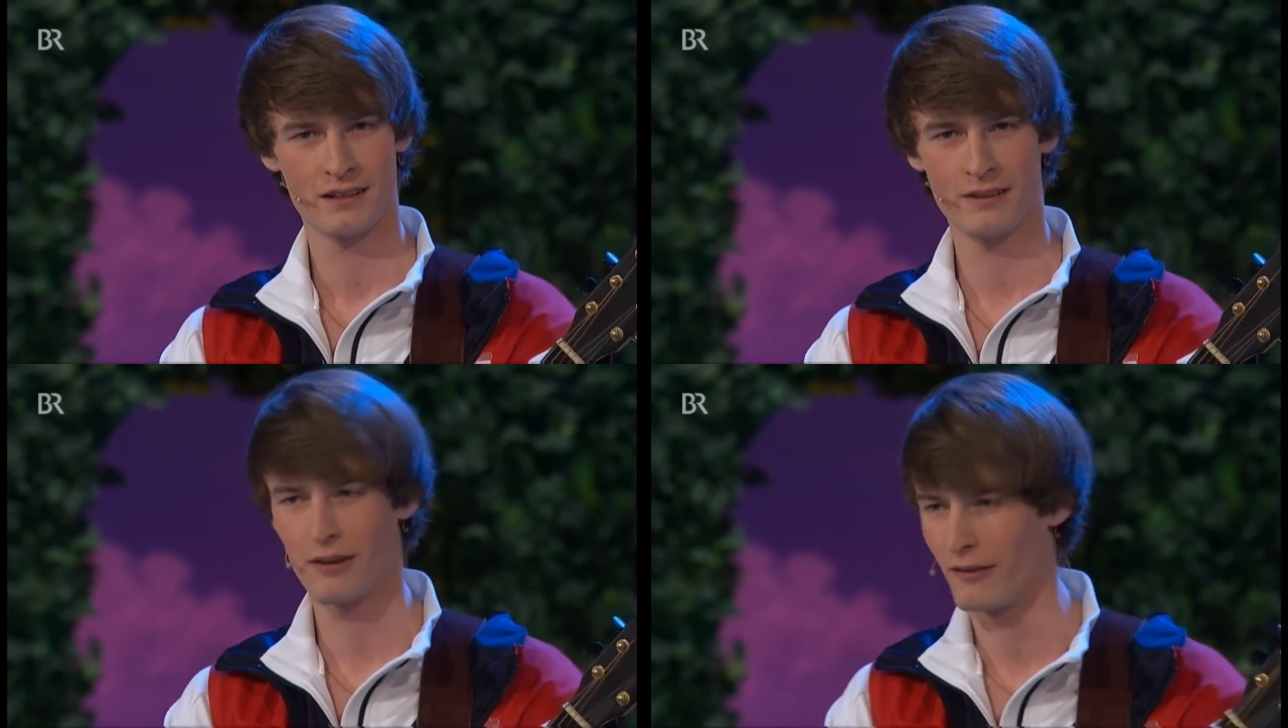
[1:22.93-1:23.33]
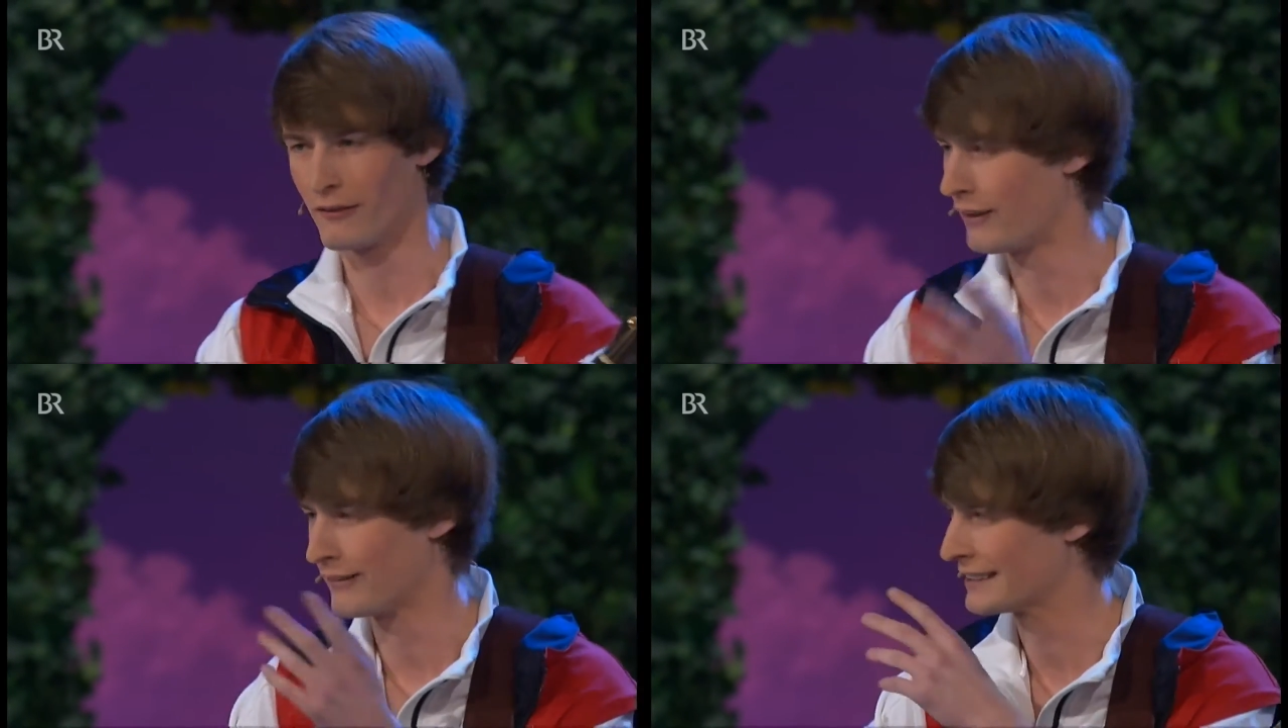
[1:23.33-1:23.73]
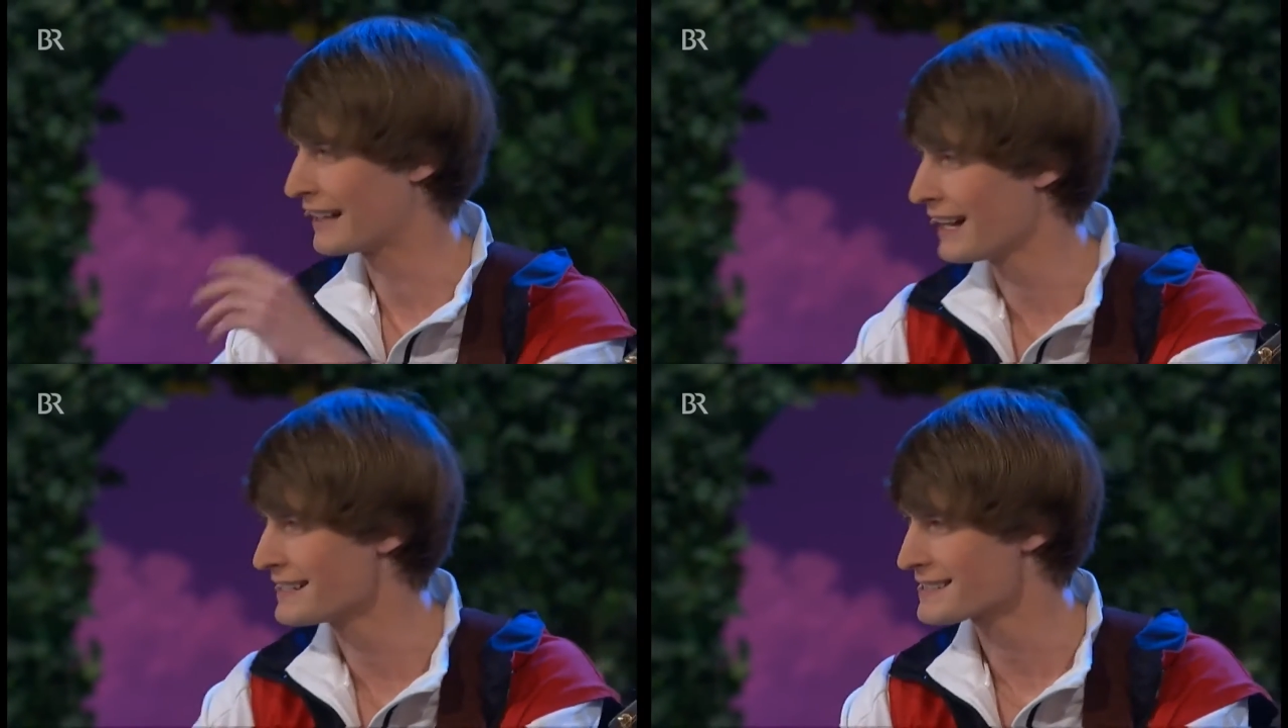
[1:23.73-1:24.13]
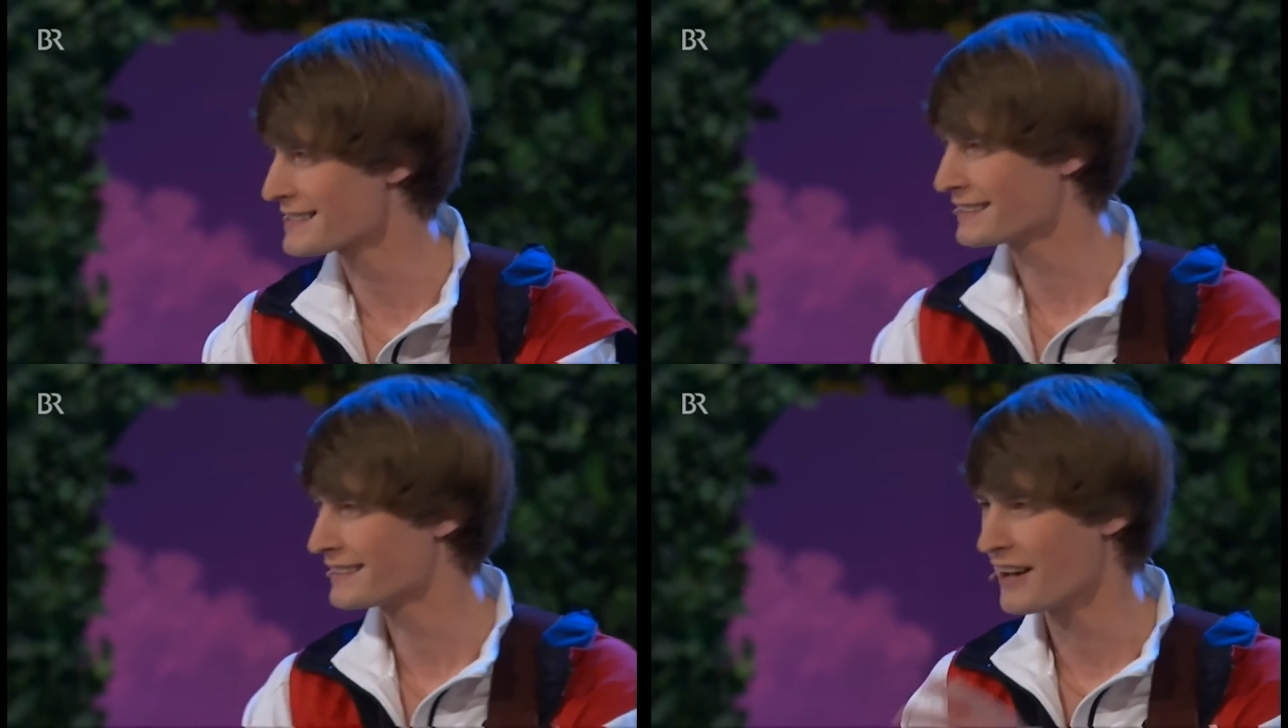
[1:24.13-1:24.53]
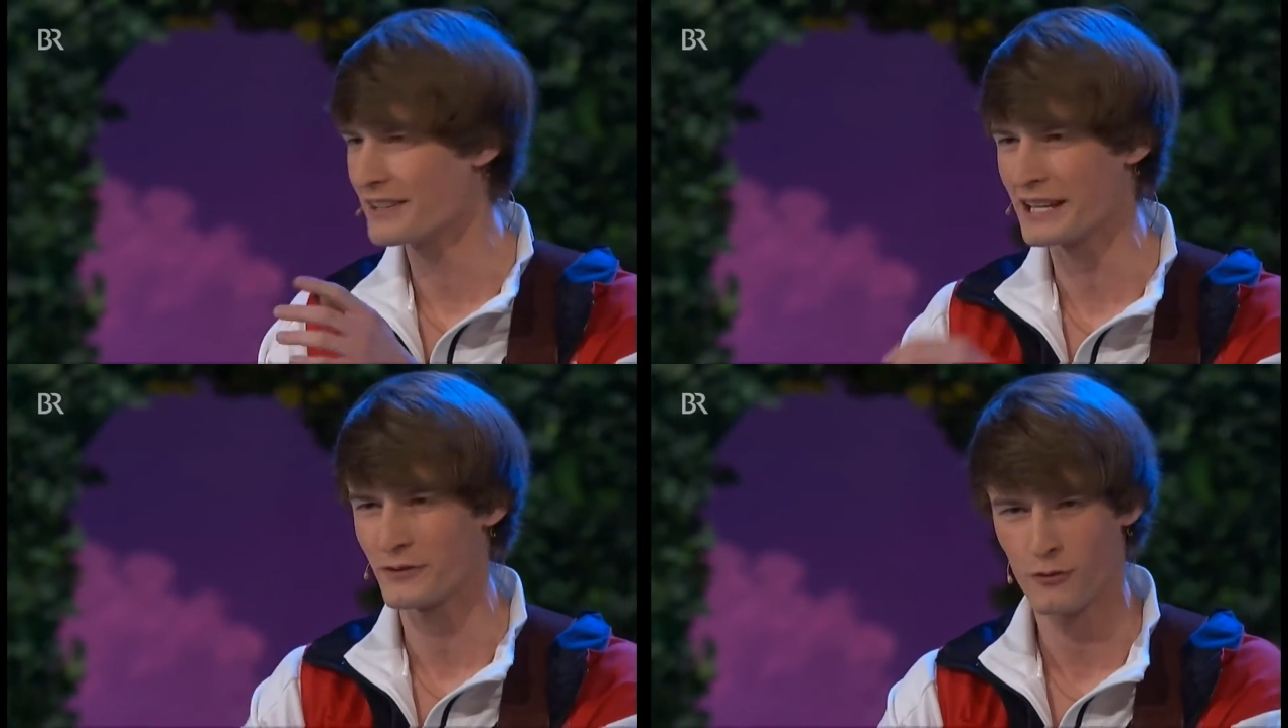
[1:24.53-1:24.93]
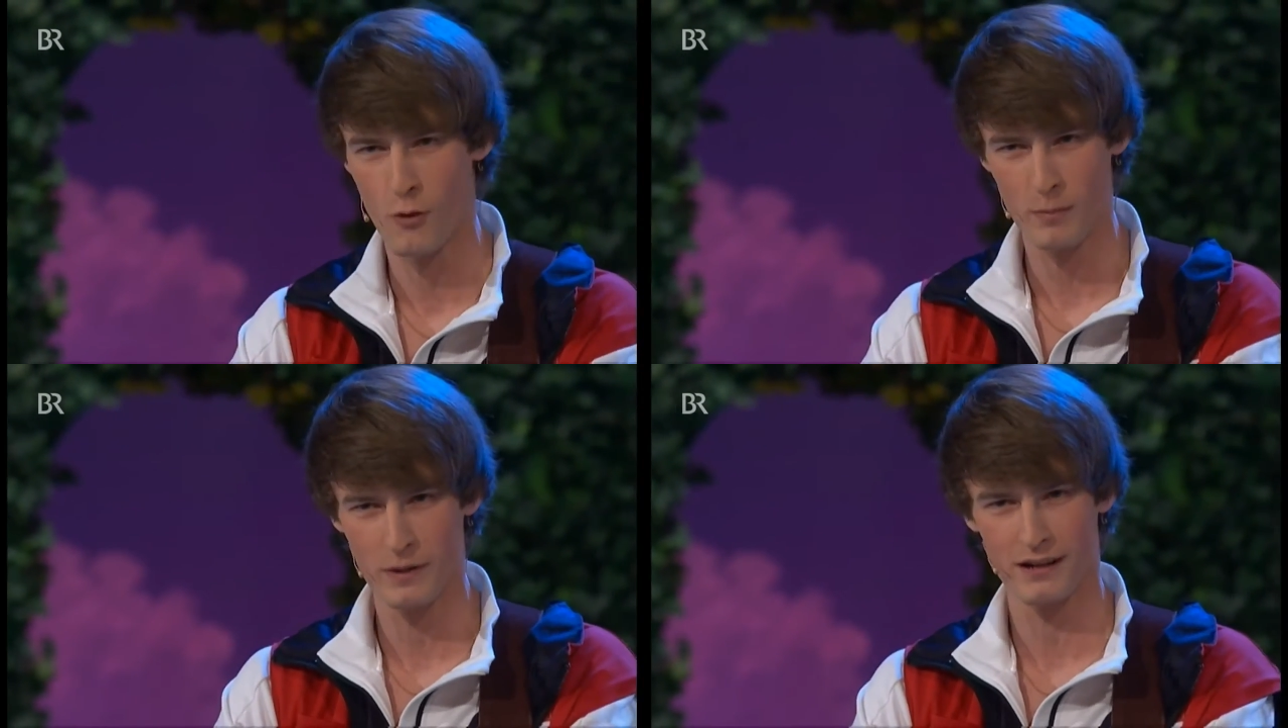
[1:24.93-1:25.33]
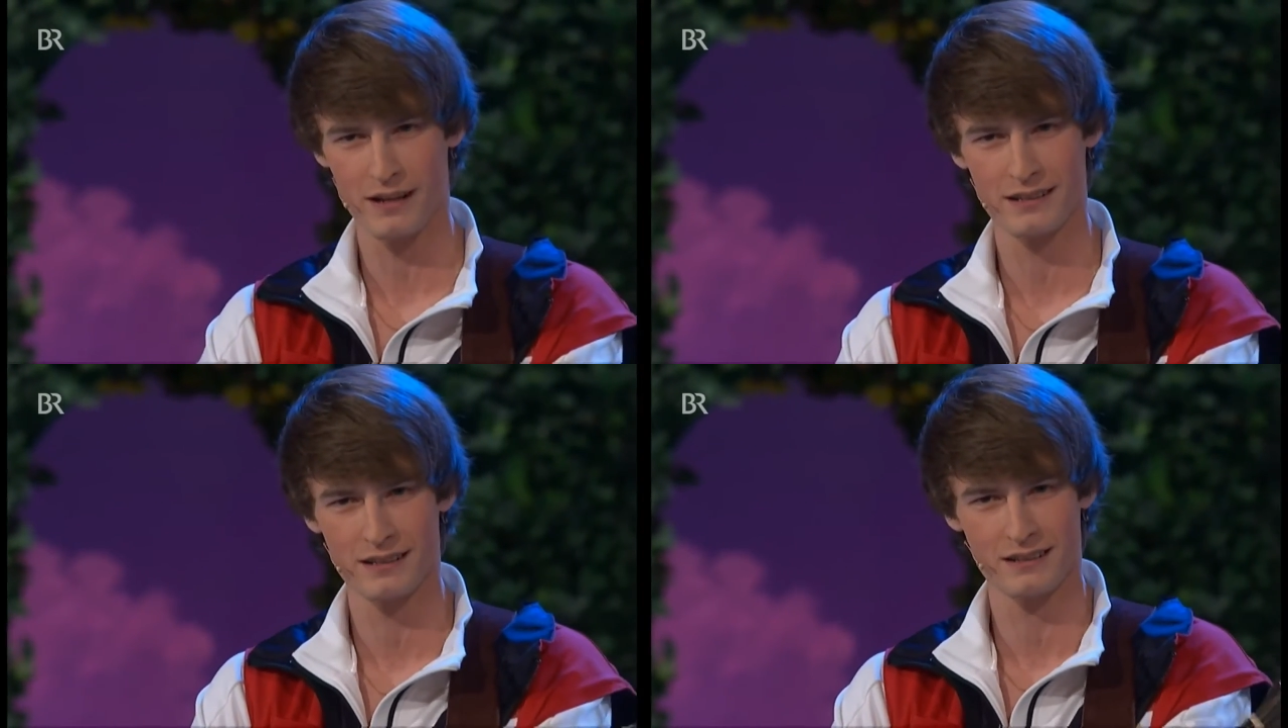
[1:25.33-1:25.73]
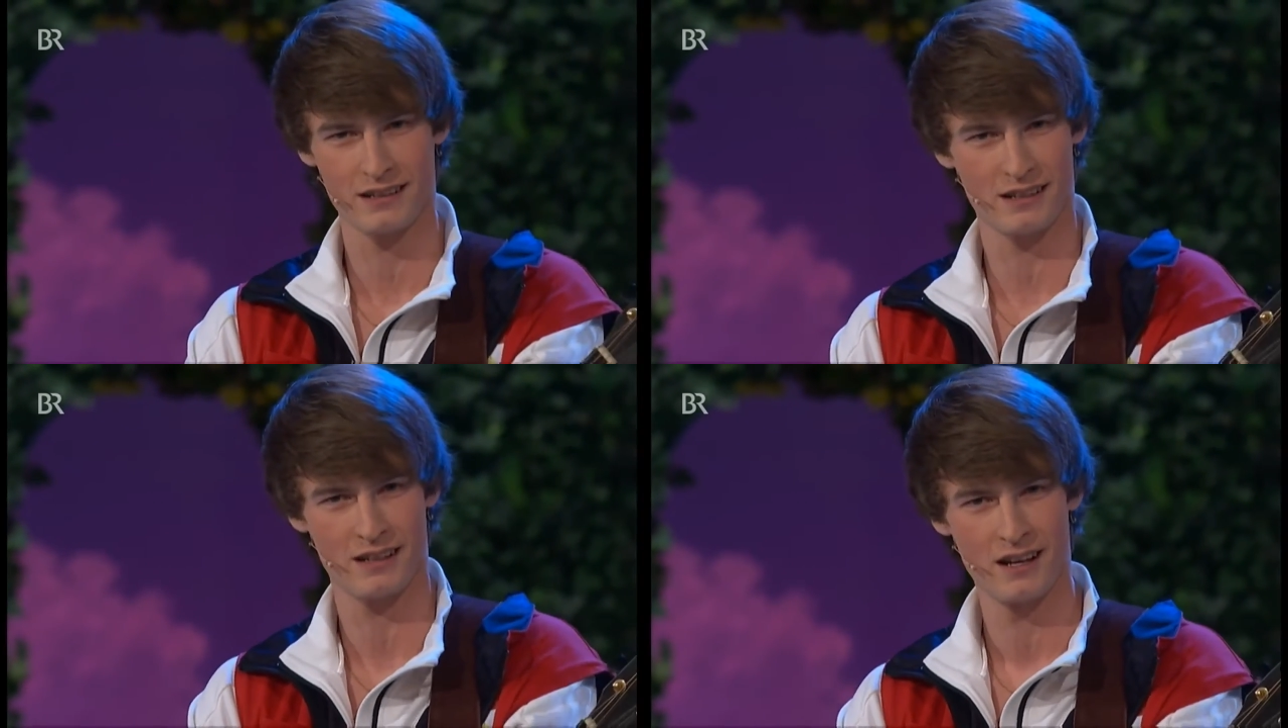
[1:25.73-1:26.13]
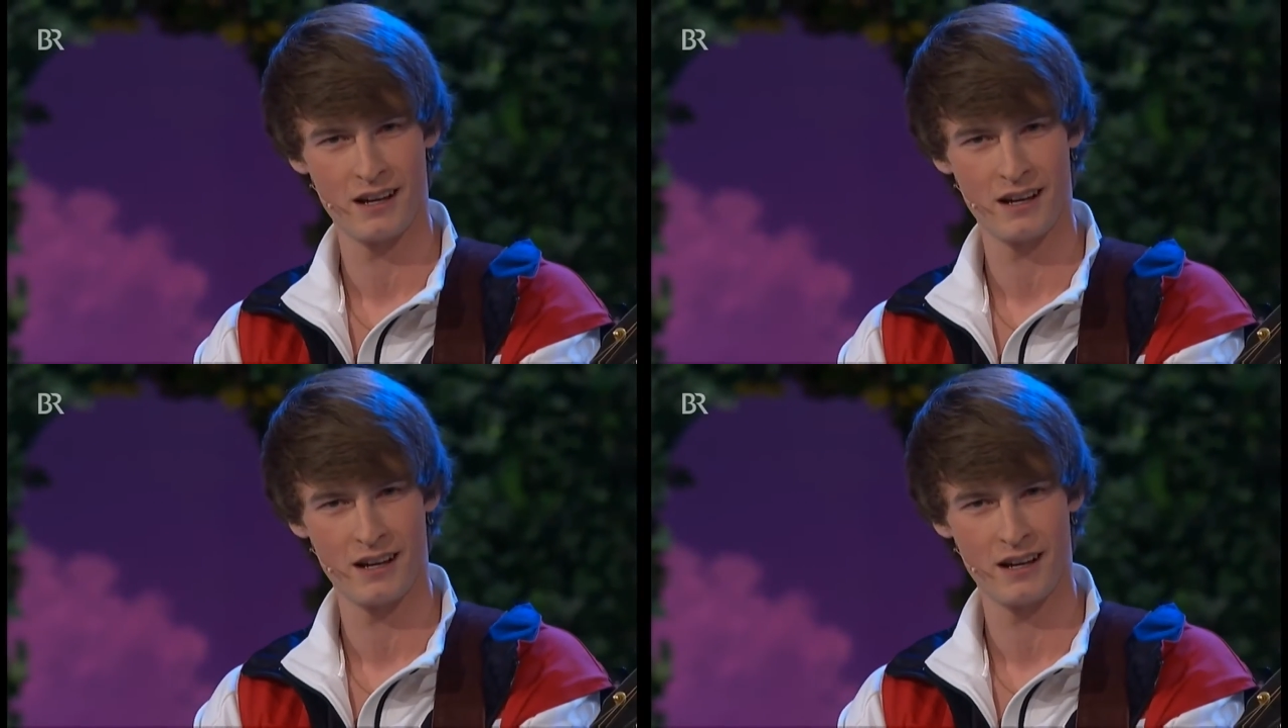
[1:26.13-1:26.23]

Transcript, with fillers: Ja, was heißt denn da nicht vorbereitet? Ne?